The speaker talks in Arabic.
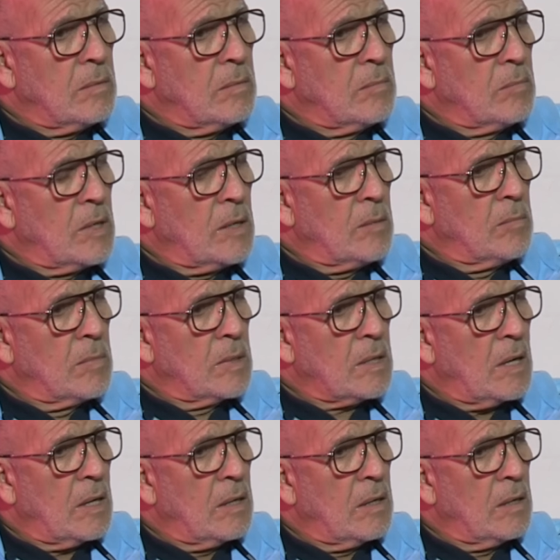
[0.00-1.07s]
المهم
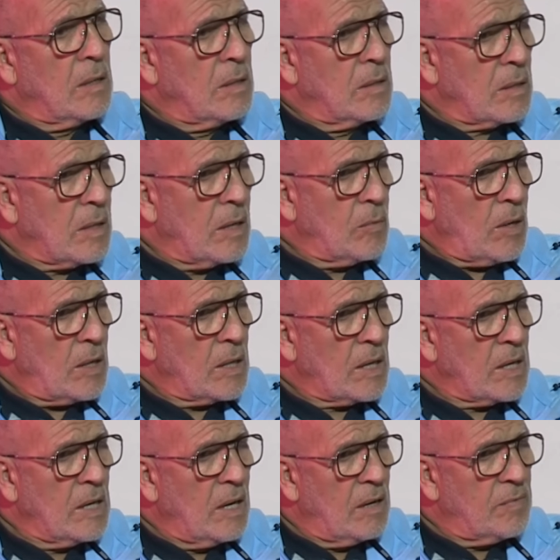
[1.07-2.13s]
كان كان واحد
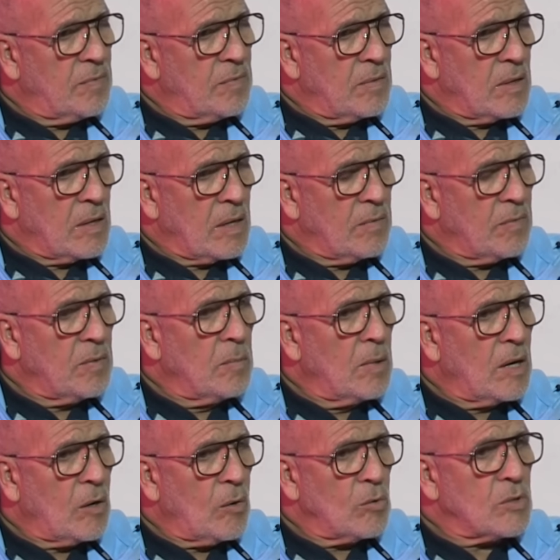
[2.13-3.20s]
الخلاف غير
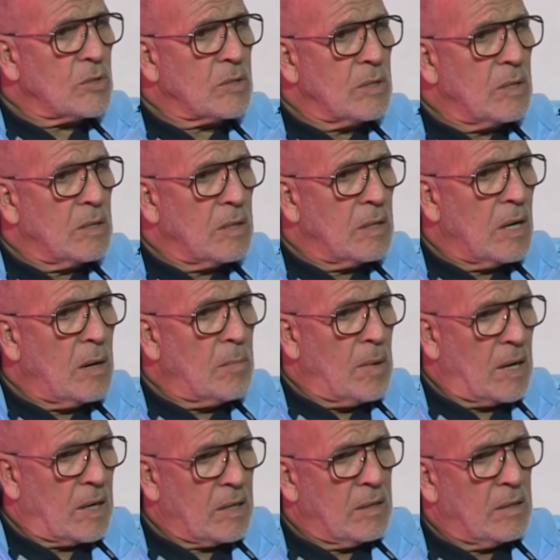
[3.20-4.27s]
فيما يخص
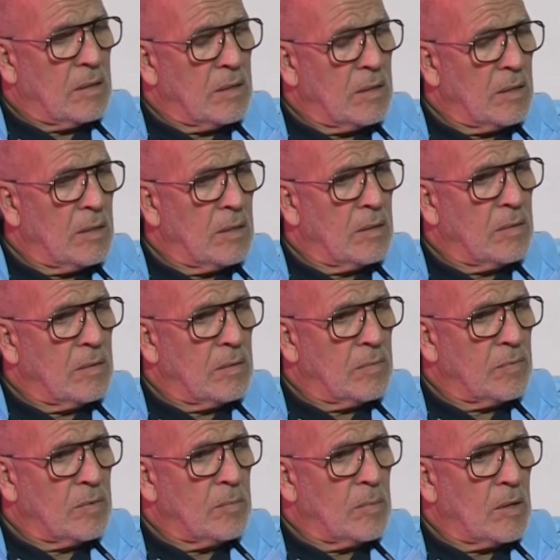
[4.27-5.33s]
لامارك آه،
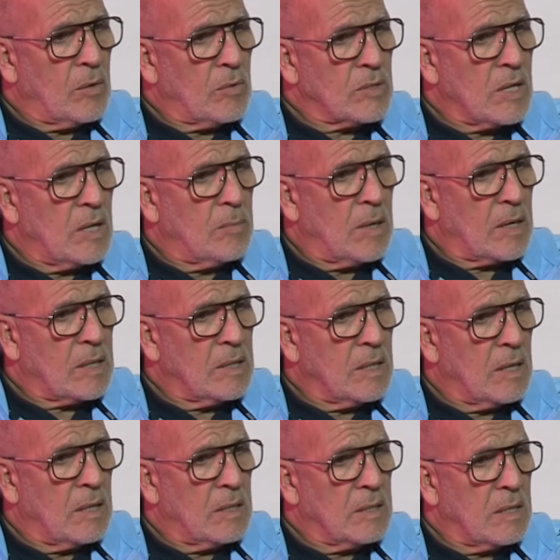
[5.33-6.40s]
يعني فيما يخص لامارك
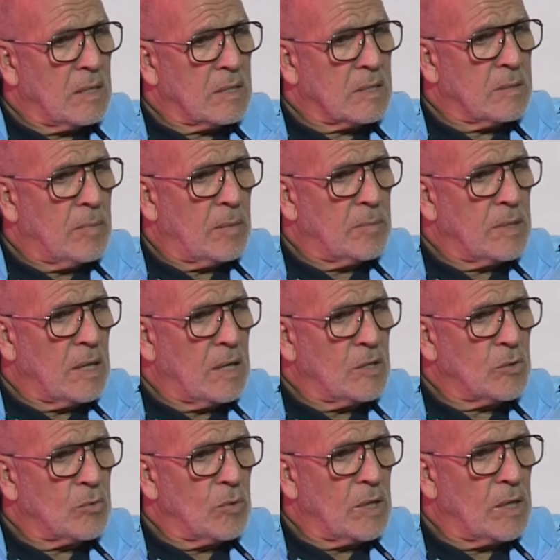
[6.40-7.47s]
ديال ديال الصباب ديال
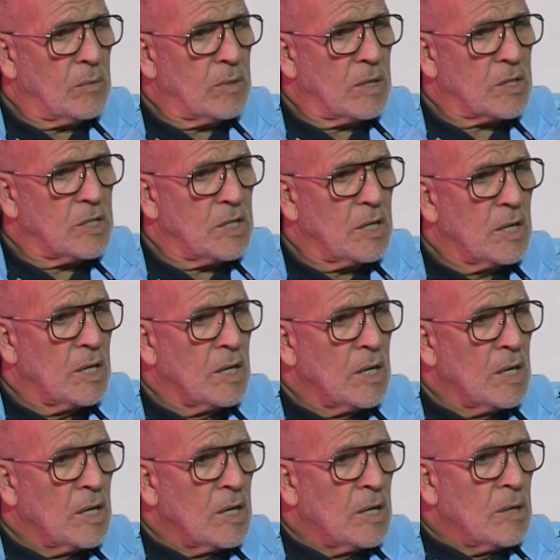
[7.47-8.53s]
لي سوليه وداك الشيء
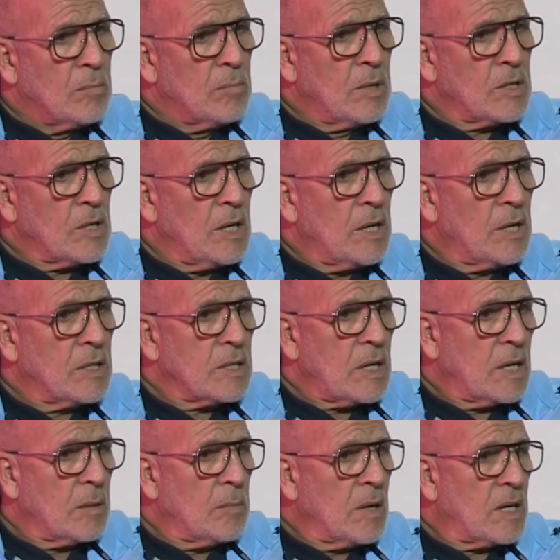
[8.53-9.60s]
لان
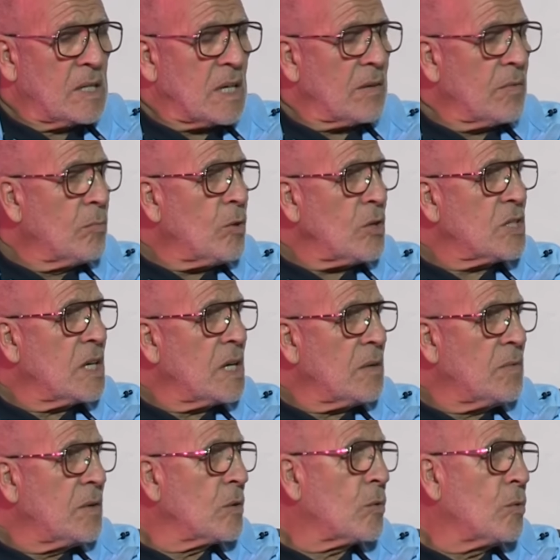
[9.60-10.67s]
تقريبا كتعرف
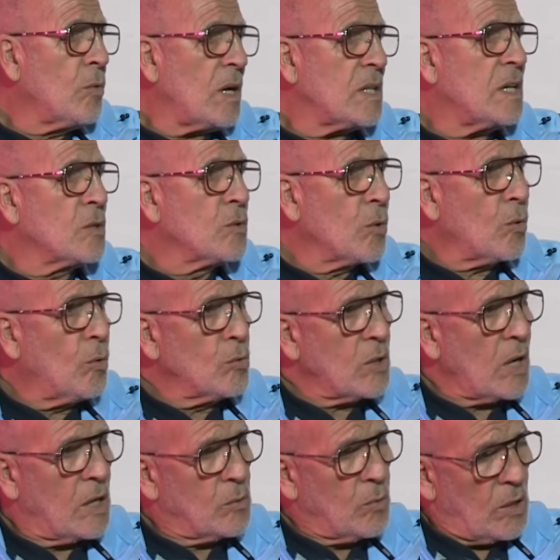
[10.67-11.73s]
المحترفين كل واحد عنده
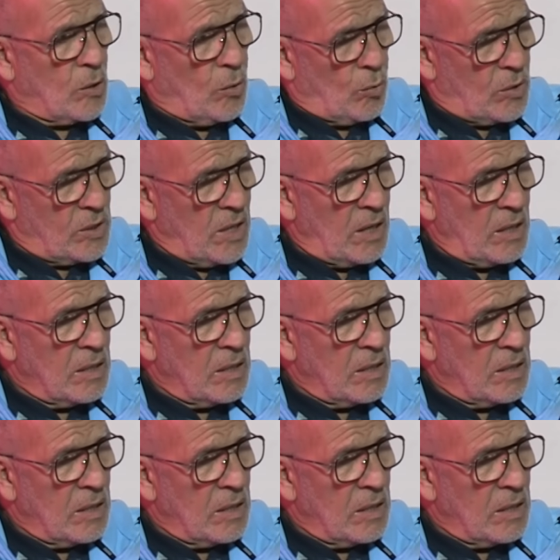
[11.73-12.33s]
كونتر عنده واحد العقده